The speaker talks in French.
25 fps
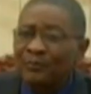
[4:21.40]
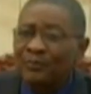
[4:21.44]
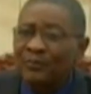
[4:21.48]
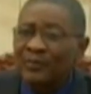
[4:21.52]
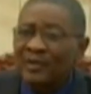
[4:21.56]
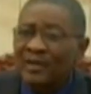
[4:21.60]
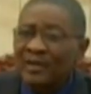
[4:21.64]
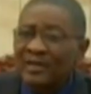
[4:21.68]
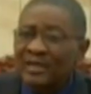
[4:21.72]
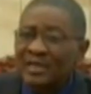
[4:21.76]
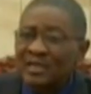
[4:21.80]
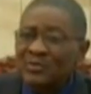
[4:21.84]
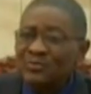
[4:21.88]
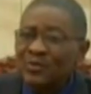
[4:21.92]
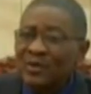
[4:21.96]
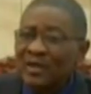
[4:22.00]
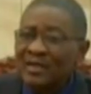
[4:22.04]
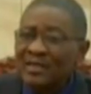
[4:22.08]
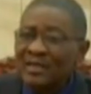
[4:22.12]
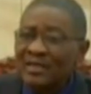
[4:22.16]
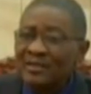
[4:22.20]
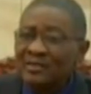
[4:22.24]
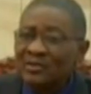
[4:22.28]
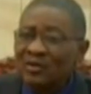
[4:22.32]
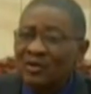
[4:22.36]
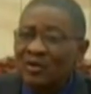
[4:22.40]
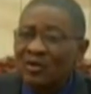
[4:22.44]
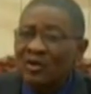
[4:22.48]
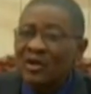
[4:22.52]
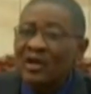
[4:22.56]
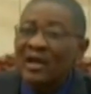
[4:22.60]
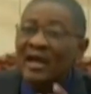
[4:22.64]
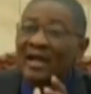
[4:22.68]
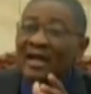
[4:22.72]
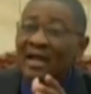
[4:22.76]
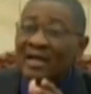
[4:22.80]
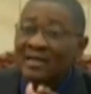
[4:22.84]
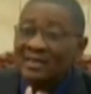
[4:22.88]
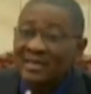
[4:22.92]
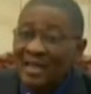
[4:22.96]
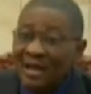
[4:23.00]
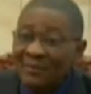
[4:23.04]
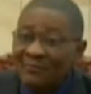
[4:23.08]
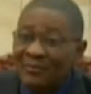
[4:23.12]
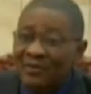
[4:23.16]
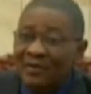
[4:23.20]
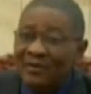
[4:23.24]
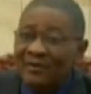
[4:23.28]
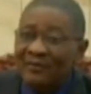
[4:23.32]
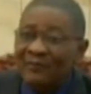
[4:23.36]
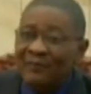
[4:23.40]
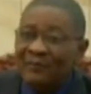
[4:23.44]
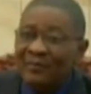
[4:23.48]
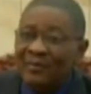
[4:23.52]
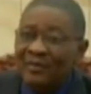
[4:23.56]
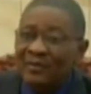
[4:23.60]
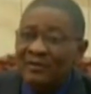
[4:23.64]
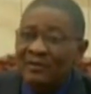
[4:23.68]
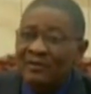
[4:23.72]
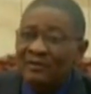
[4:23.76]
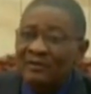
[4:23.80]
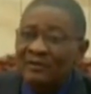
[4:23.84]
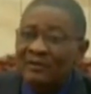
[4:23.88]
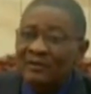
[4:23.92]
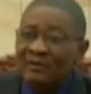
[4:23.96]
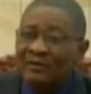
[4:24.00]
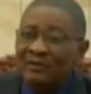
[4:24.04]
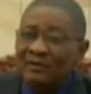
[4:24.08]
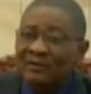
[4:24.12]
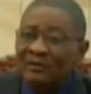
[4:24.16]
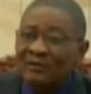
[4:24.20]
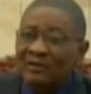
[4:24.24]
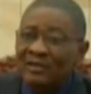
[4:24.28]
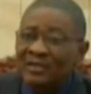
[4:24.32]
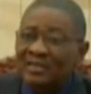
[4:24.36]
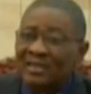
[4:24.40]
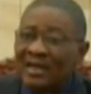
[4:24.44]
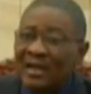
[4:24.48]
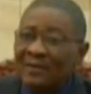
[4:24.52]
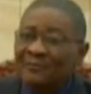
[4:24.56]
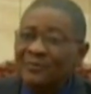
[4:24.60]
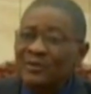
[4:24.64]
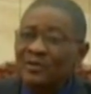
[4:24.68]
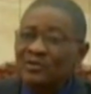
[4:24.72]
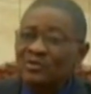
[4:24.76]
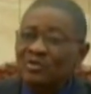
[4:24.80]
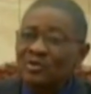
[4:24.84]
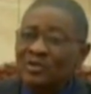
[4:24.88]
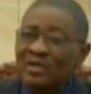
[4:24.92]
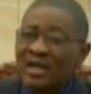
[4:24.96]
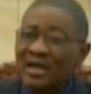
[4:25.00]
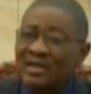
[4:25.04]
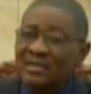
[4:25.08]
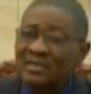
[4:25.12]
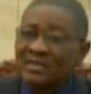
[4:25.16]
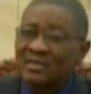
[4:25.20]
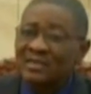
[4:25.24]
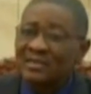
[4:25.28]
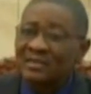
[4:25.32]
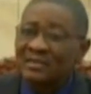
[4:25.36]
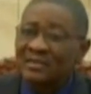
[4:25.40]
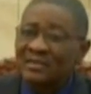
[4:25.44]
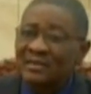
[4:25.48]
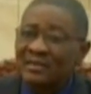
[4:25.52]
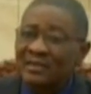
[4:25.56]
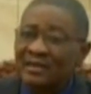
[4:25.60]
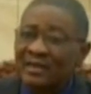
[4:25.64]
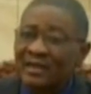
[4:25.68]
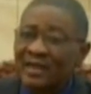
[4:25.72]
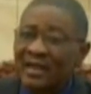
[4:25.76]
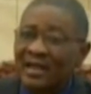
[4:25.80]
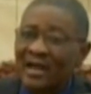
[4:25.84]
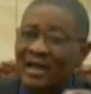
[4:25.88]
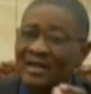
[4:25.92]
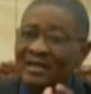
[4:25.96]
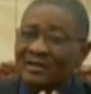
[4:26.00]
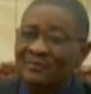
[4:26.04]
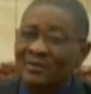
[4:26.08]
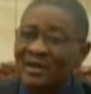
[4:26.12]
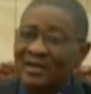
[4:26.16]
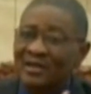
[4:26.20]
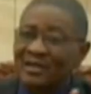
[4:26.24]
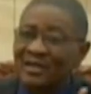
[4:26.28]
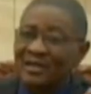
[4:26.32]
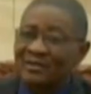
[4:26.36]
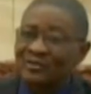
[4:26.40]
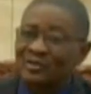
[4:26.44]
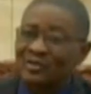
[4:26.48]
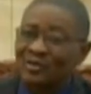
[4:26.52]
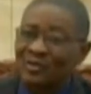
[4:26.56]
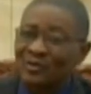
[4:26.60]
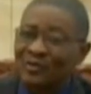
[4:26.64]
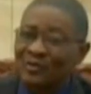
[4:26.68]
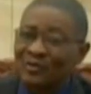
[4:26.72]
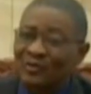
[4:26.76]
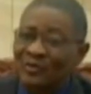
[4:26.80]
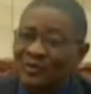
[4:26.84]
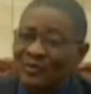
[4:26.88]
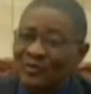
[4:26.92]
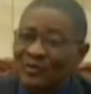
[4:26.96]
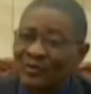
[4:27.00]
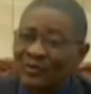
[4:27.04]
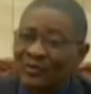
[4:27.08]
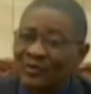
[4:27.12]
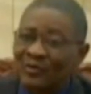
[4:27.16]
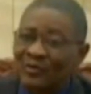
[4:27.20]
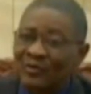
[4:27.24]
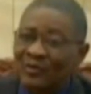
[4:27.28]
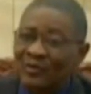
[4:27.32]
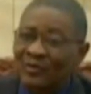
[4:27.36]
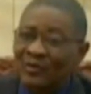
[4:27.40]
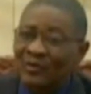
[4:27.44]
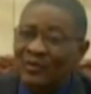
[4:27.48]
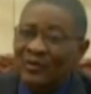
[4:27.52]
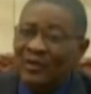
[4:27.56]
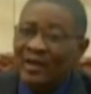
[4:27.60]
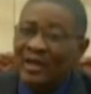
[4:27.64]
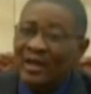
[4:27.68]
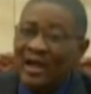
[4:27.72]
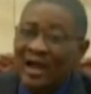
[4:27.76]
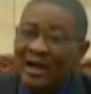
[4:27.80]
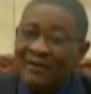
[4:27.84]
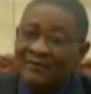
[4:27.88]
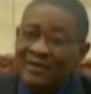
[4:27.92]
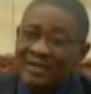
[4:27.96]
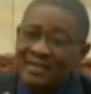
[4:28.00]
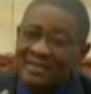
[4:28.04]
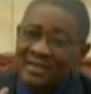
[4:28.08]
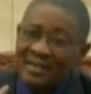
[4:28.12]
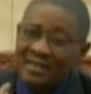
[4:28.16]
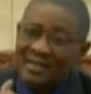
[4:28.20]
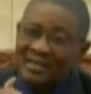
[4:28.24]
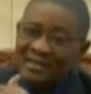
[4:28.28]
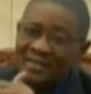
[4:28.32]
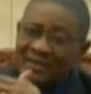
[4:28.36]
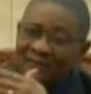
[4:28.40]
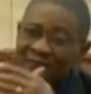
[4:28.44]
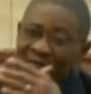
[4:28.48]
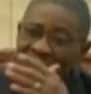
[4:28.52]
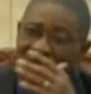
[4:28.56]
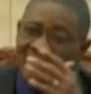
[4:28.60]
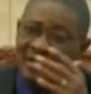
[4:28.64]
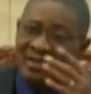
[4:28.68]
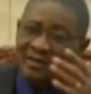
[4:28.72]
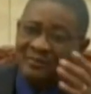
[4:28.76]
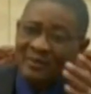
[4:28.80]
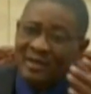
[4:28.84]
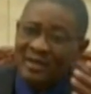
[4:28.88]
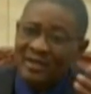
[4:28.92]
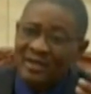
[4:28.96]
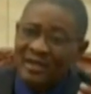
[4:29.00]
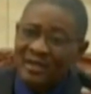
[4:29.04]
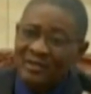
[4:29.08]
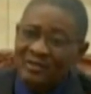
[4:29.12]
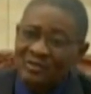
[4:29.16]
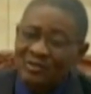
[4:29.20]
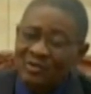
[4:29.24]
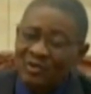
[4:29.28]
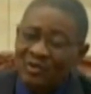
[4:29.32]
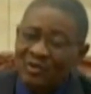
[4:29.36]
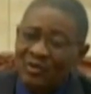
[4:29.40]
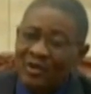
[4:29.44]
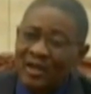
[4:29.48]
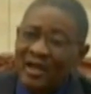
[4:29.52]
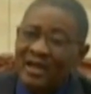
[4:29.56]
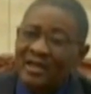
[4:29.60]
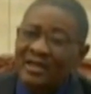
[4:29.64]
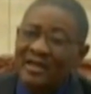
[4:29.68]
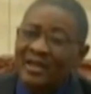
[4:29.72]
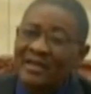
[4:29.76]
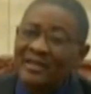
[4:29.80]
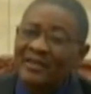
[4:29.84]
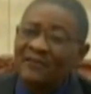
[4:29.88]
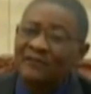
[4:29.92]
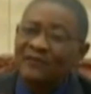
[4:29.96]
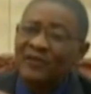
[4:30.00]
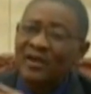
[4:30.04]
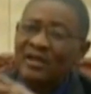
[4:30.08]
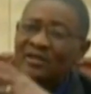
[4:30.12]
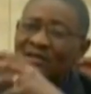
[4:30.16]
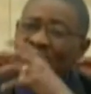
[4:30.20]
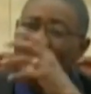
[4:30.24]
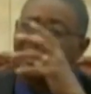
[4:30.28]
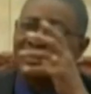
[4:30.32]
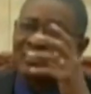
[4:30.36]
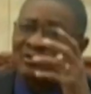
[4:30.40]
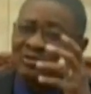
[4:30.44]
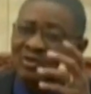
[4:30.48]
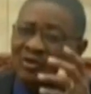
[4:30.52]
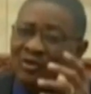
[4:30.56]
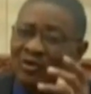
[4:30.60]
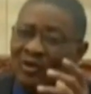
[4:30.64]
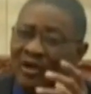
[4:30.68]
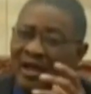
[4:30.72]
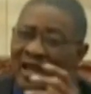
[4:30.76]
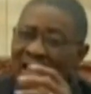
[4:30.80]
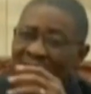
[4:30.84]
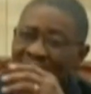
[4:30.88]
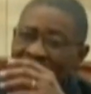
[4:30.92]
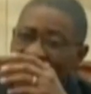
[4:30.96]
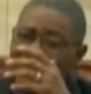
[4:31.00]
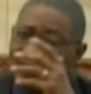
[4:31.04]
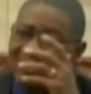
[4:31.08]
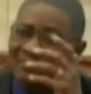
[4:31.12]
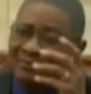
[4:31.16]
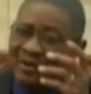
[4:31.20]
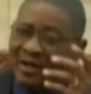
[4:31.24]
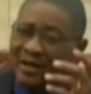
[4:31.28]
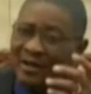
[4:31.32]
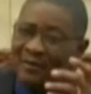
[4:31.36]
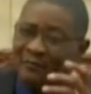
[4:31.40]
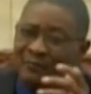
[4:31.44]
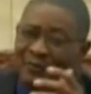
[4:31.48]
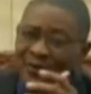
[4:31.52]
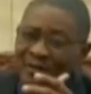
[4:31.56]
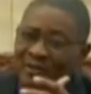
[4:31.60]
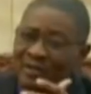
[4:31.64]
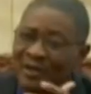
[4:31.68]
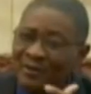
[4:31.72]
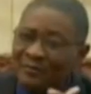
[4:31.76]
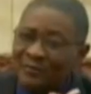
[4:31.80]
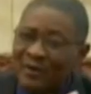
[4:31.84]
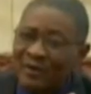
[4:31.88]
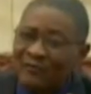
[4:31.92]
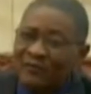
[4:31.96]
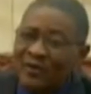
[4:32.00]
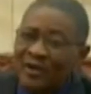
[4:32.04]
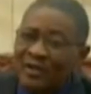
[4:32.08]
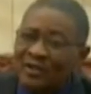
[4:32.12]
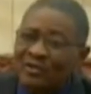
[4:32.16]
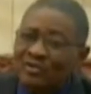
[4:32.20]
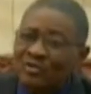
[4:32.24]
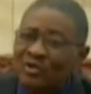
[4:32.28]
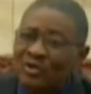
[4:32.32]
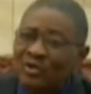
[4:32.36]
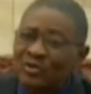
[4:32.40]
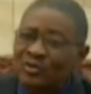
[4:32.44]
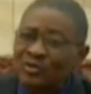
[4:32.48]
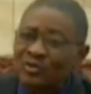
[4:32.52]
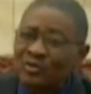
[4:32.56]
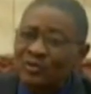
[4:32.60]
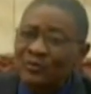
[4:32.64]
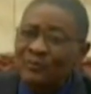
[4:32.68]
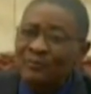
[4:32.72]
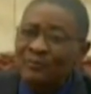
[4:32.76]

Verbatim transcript: d'exploitation rentable. C'est la prise d'otages et la demande de rançon. Et avec ces différentes demandes de rançon et des différentes rançons extrêmement importantes parfois qu'ils ont reçues,